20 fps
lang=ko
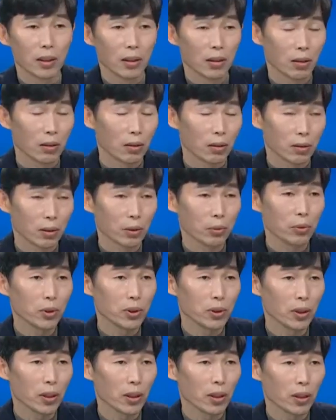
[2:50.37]
어, 그리고
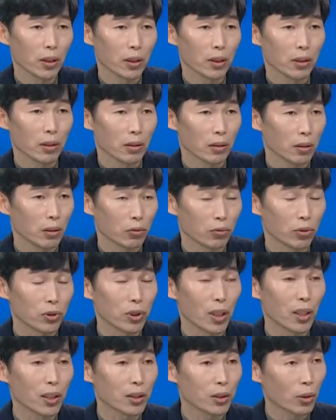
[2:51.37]
이제 어,
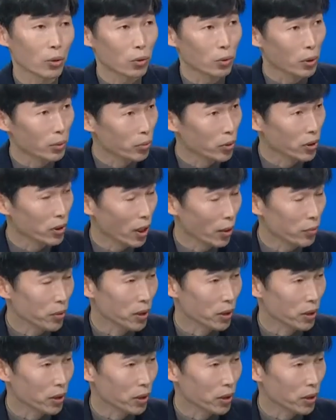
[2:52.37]
중장기적으로 머는 사람들이